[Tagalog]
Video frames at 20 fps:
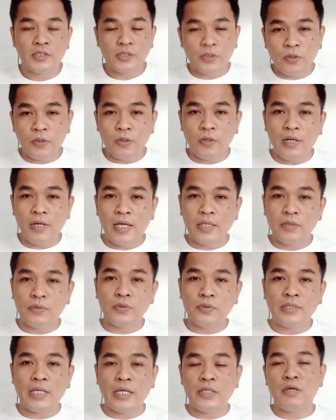Siguro
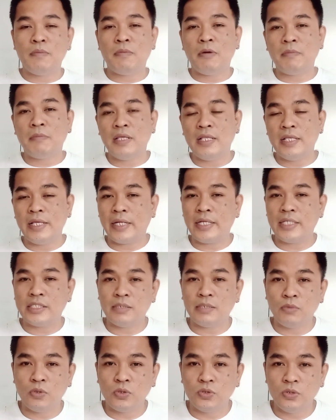lahat po tayo pamilya na
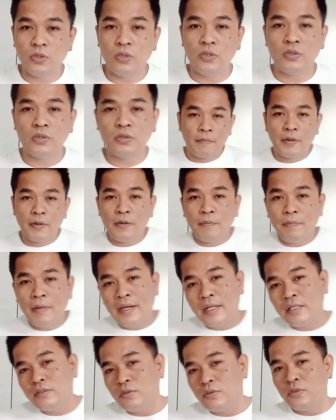sa module, no? Pero
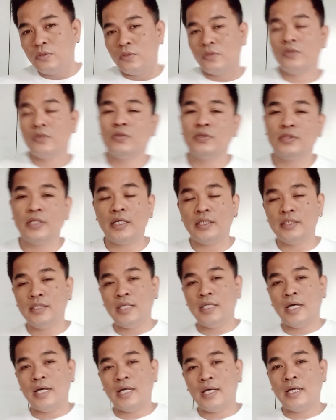para dun ho, no, sa
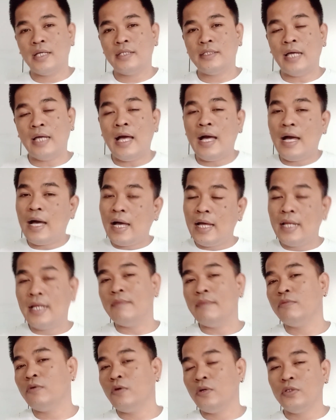hindi
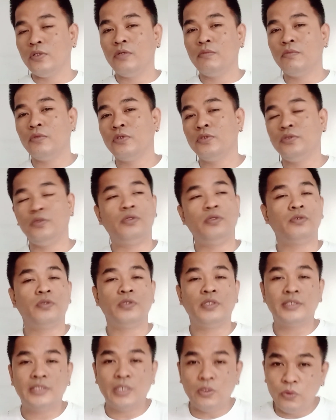nakakaalam kung ano yung module, no?
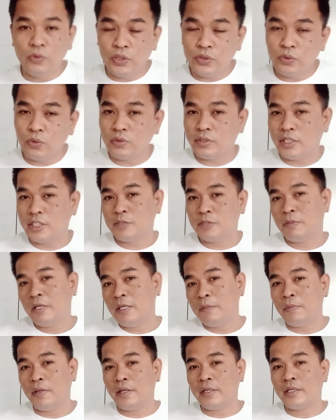isa ho itong test
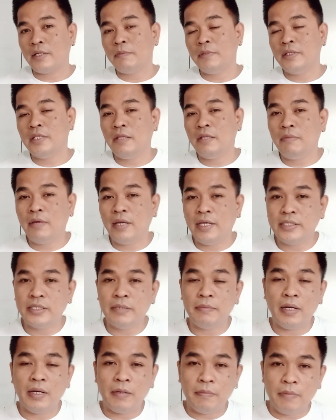paper na binibigay
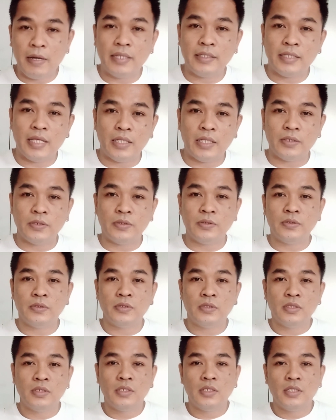sa mga bata, no?
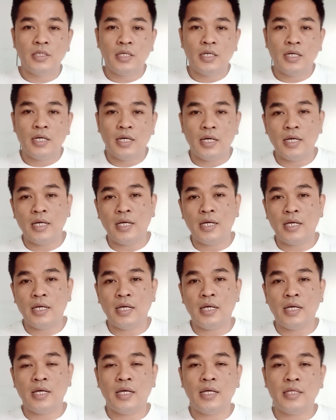
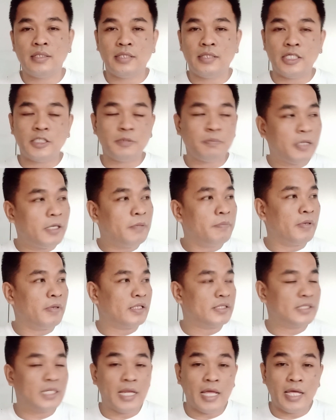Uh, test
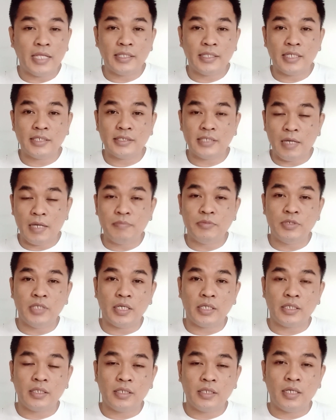paper sa lahat ng
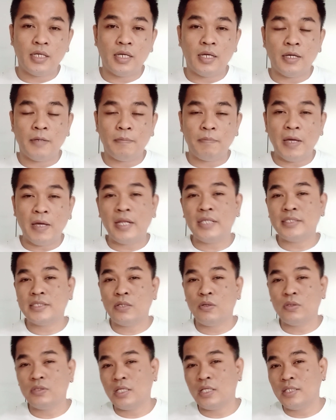subject uh, para
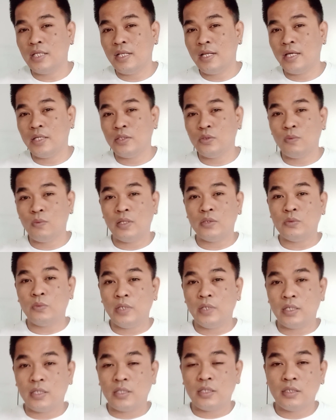sagutan nila in one
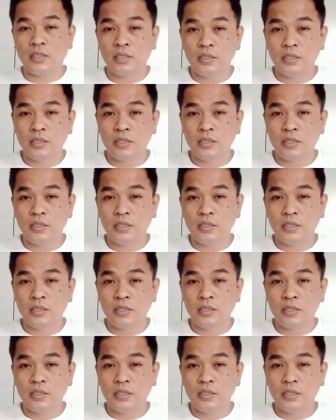week.